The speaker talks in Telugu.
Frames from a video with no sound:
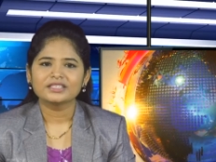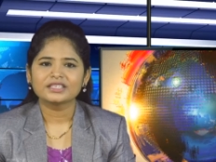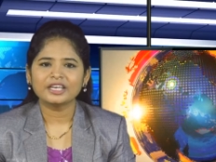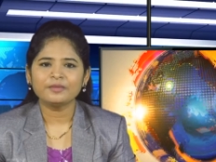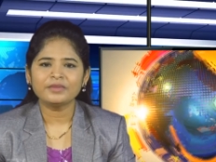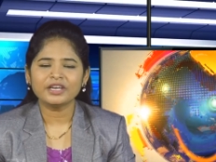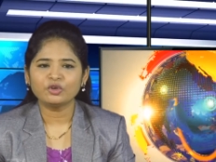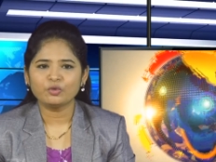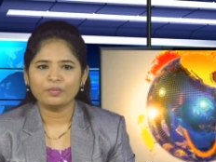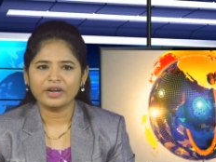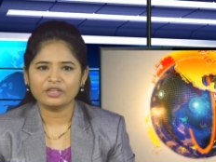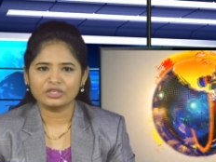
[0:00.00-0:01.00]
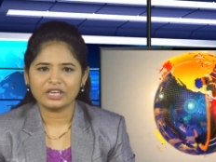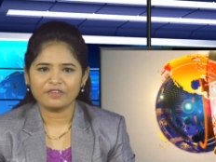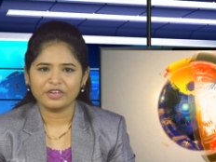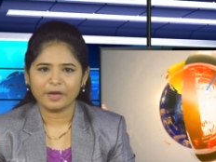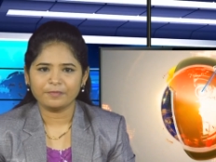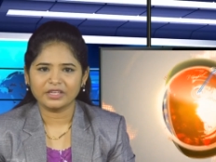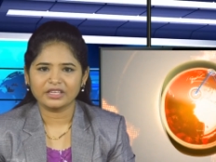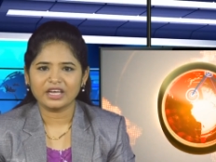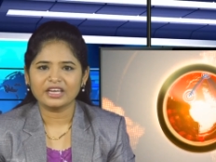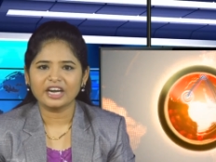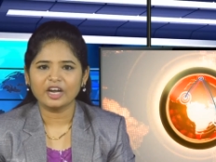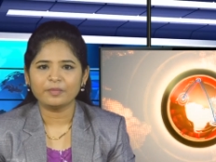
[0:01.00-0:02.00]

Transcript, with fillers: కరీంనగర్ ఉమ్మడి జిల్లా వ్యాప్తంగా